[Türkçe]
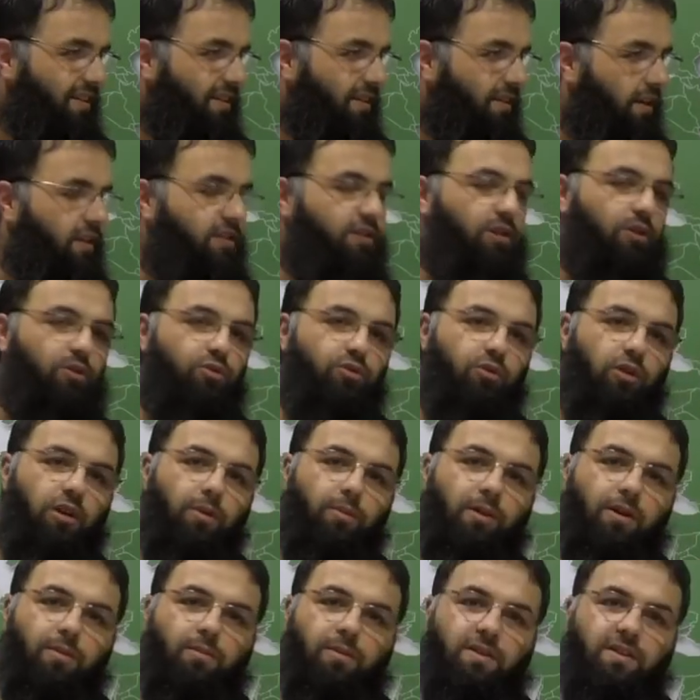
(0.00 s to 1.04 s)
değilse kusura
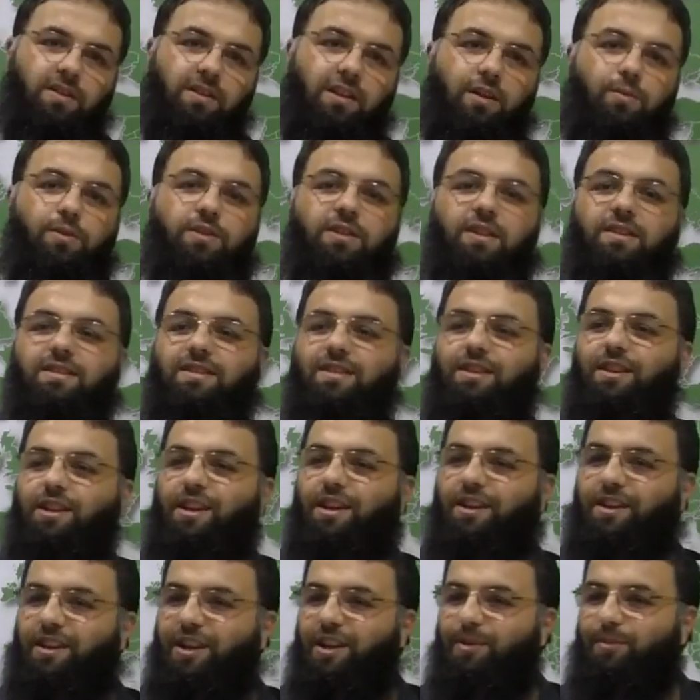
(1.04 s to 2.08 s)
bakmasın elbisesini
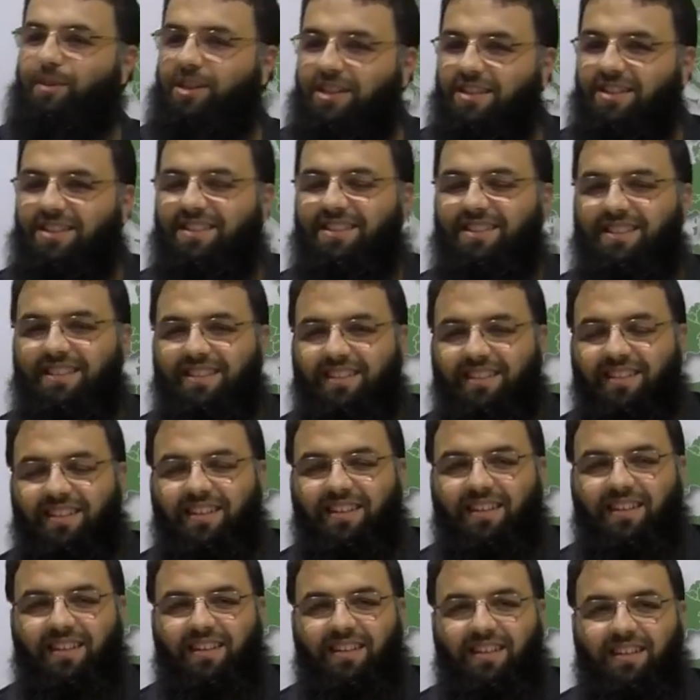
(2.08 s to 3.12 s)
yenilemek
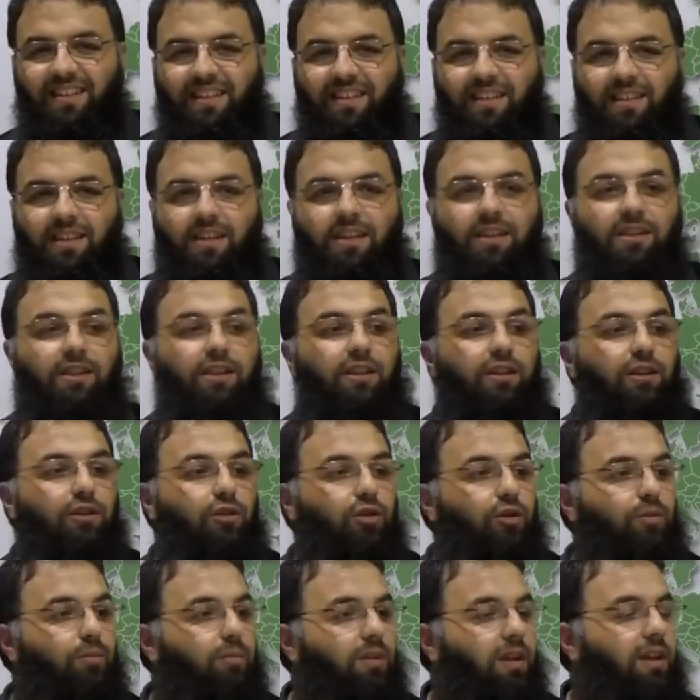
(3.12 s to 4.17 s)
giydiği
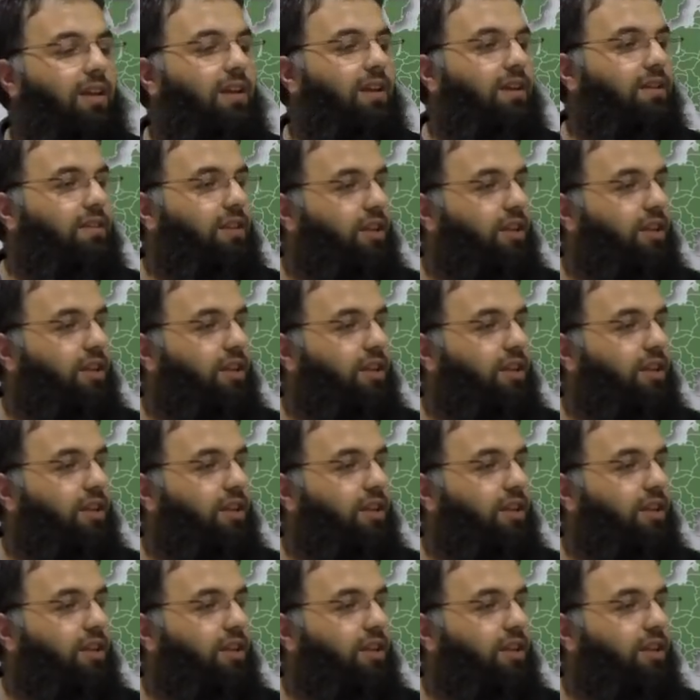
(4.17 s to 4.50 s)
gömleği